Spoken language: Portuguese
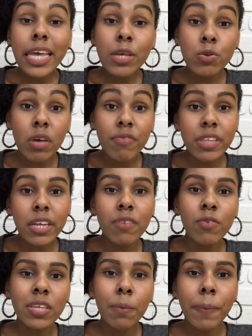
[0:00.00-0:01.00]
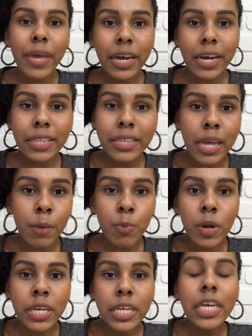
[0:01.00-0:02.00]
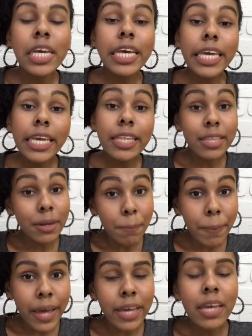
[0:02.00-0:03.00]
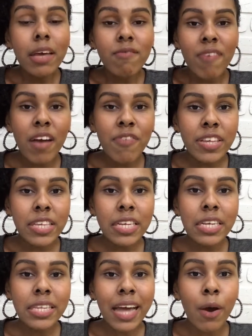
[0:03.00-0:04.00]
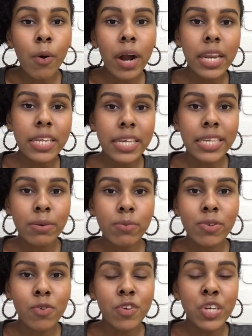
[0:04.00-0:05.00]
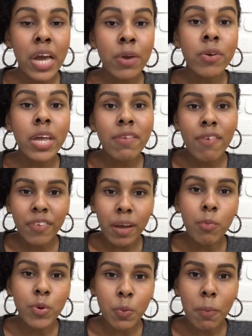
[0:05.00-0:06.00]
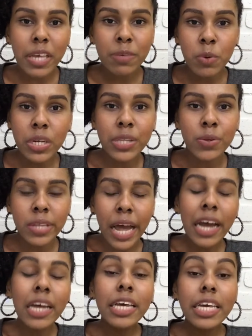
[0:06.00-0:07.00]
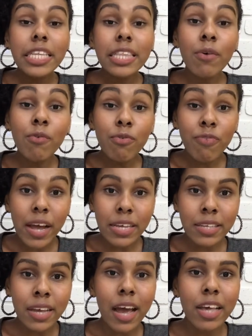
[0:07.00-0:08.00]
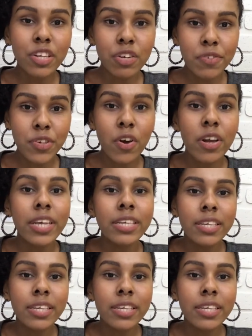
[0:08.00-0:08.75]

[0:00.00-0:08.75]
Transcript: Isso evita que você perca tempo ali e também vai facilitar a organização do seu fichário e ele vai ficar muito mais bonito, tá? Então faça as divisórias